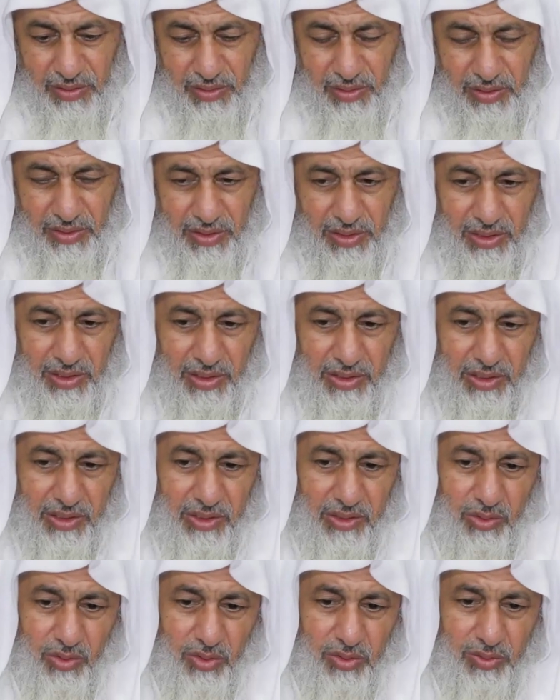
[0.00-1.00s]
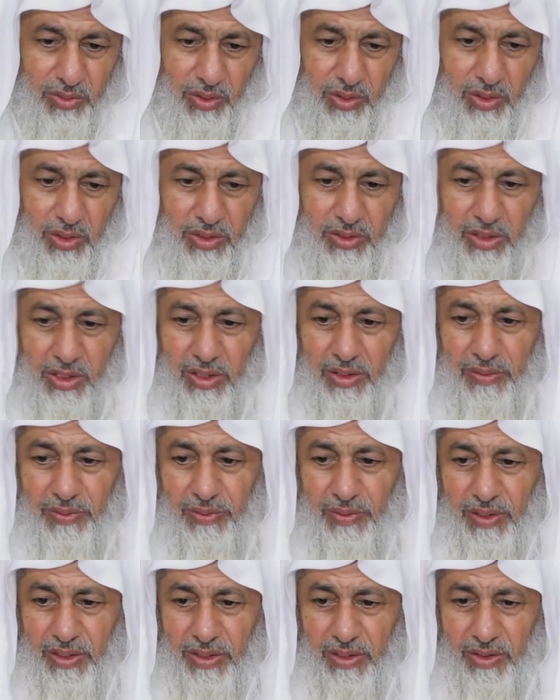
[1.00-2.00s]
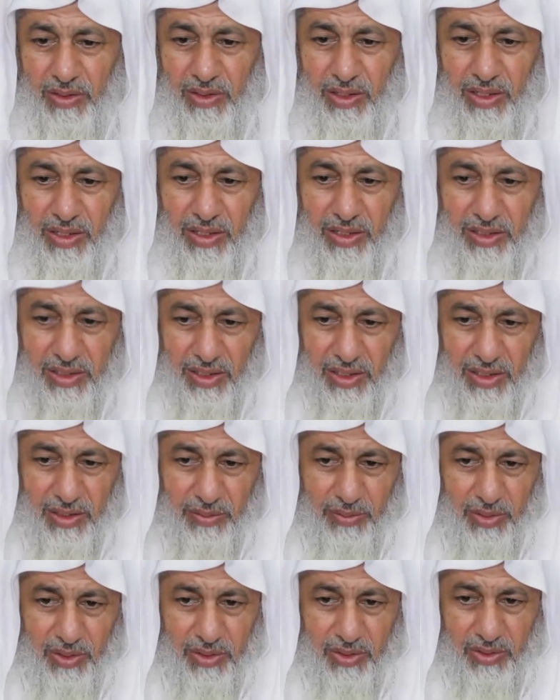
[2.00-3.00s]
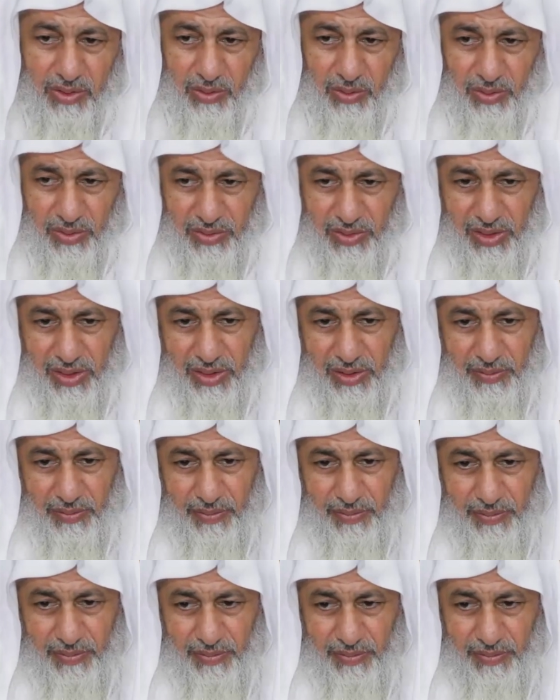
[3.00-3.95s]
قضية تسمع الأطراف لكن على كلامك هو ظالم